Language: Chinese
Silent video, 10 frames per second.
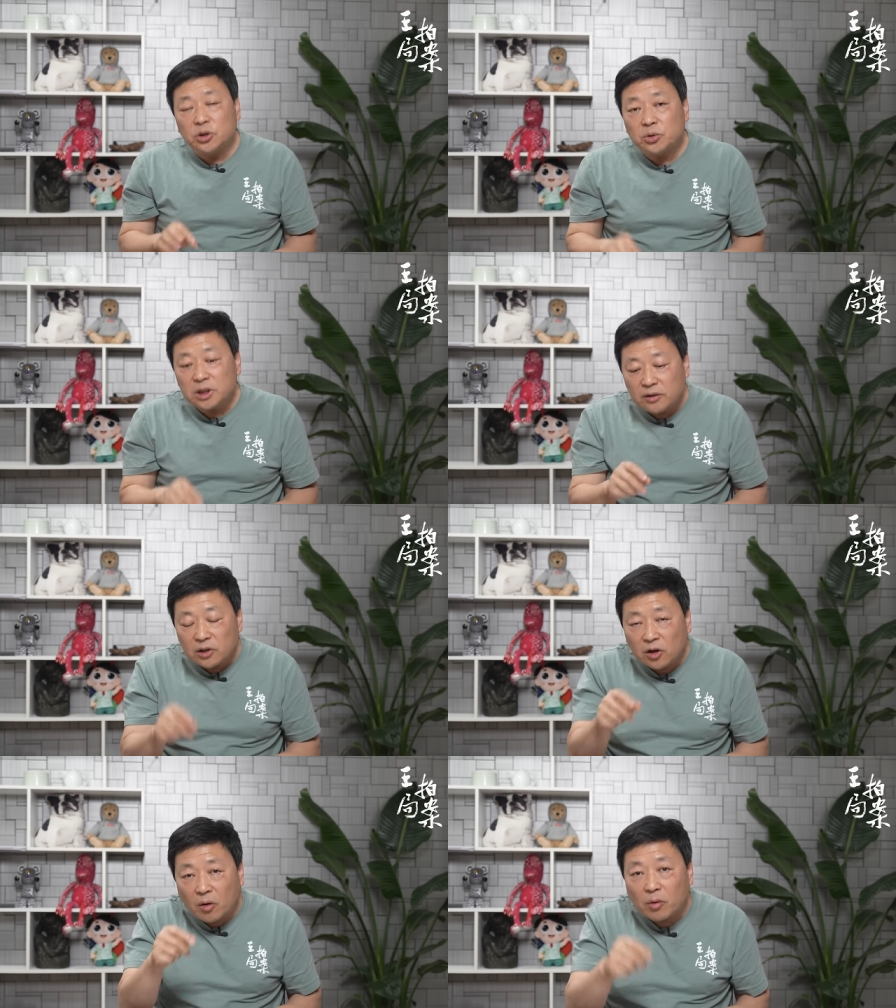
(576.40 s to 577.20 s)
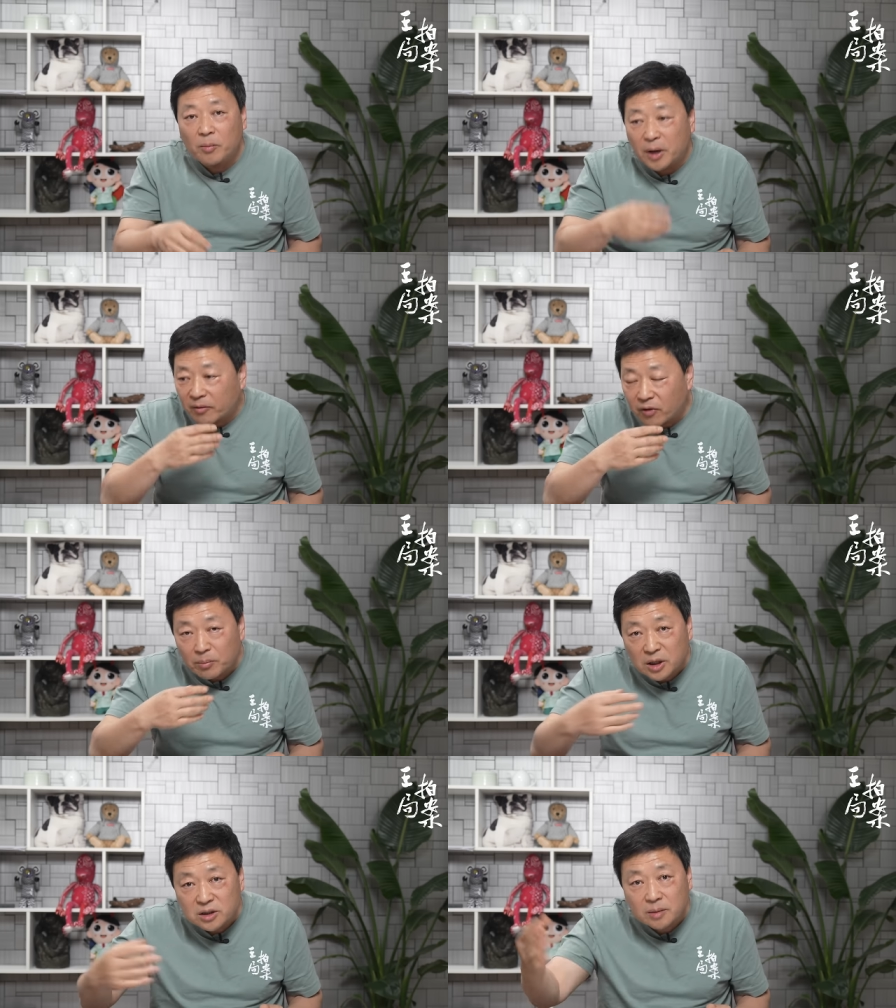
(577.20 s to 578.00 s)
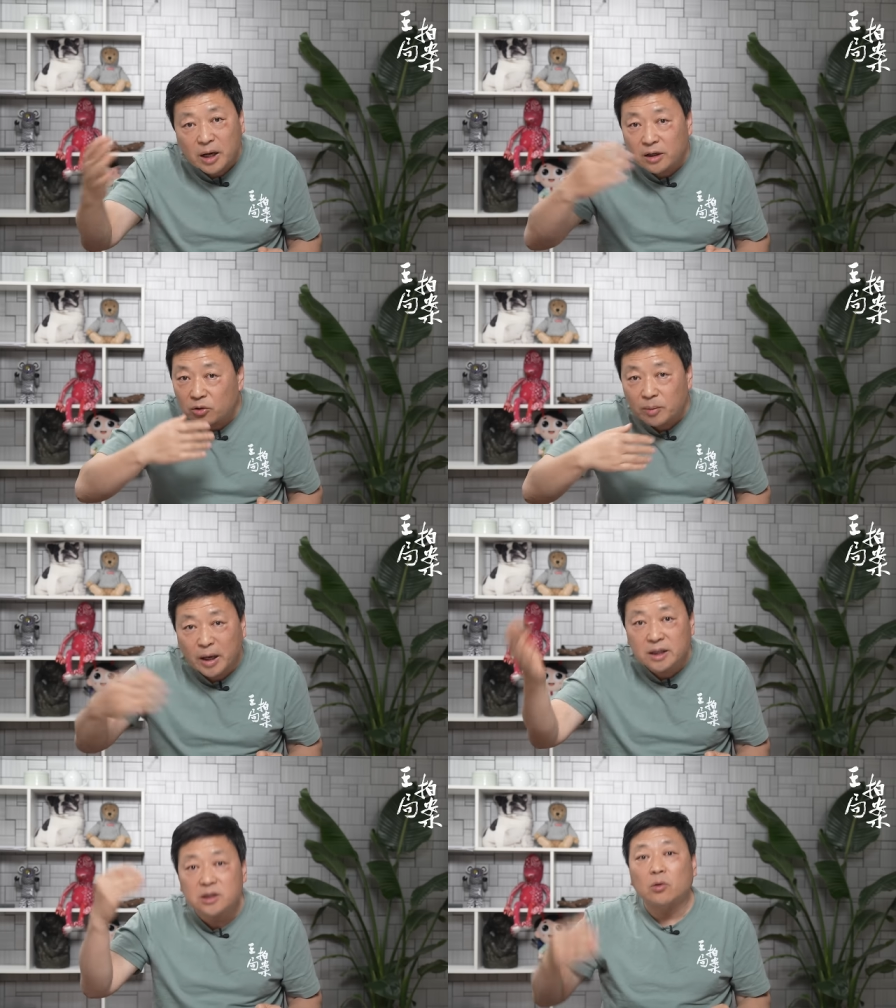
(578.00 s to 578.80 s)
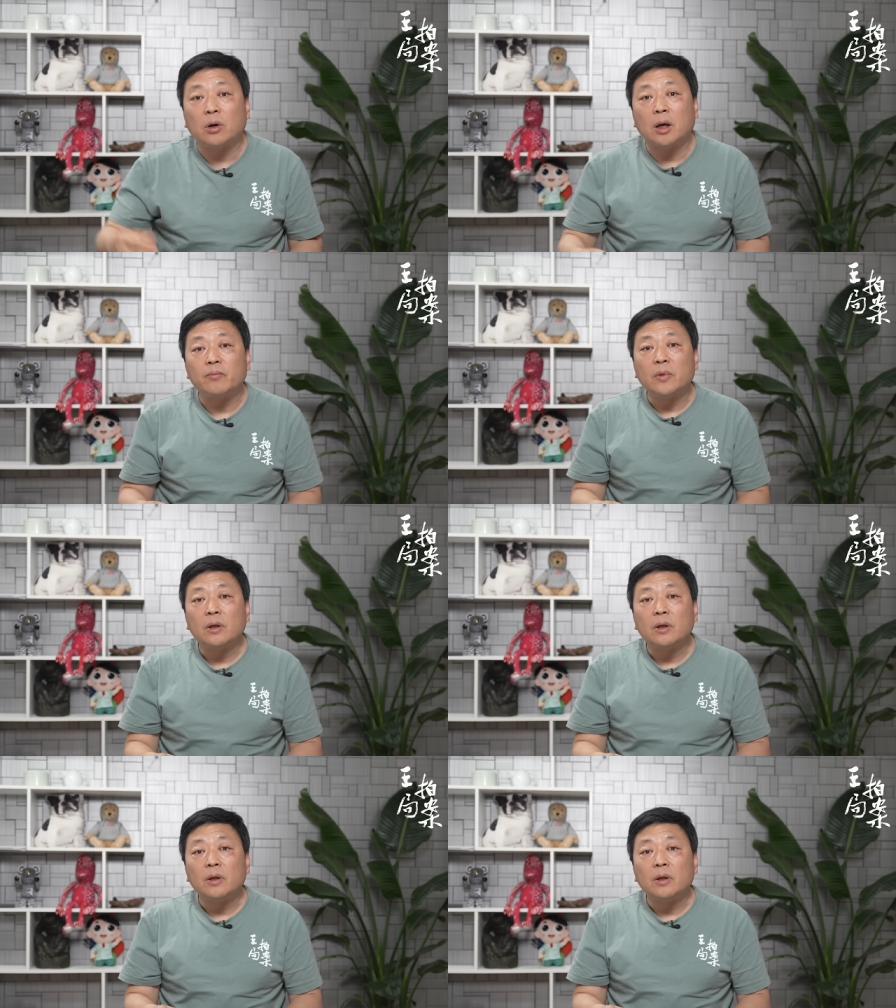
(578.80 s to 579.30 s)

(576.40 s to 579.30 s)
就是因为老毛把王明这一派人都给排挤走了。